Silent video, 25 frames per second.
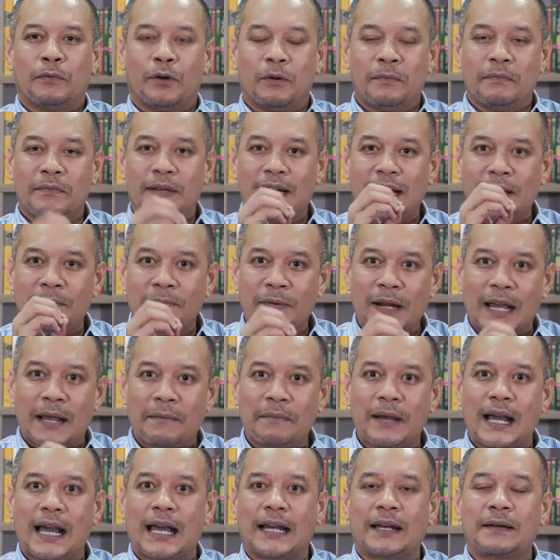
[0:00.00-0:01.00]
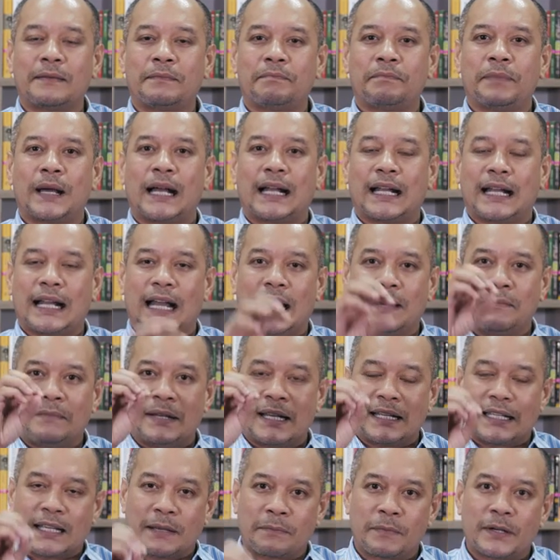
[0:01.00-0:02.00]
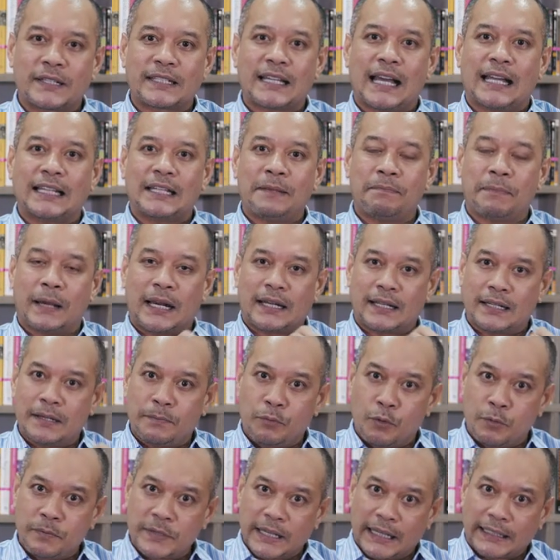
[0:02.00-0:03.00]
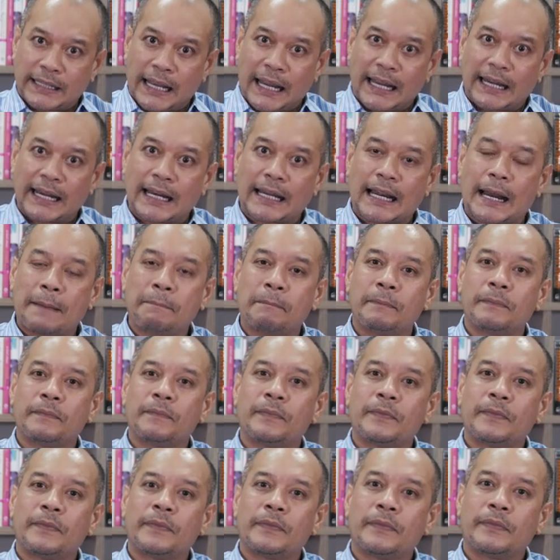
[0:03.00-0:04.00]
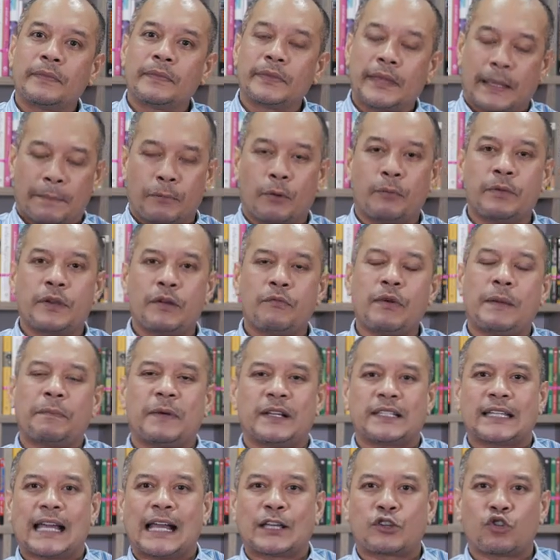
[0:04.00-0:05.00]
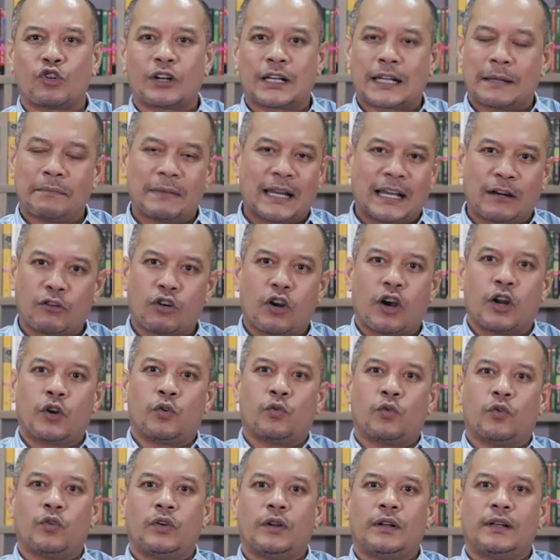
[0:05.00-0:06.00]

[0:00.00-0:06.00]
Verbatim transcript: ผมไม่ได้ปรามาสพรรคการเมืองอย่างประชาธิปัตย์หรือภูมิใจไทยนะครับแต่ผมคิดว่าประชาชนกำลังรอดู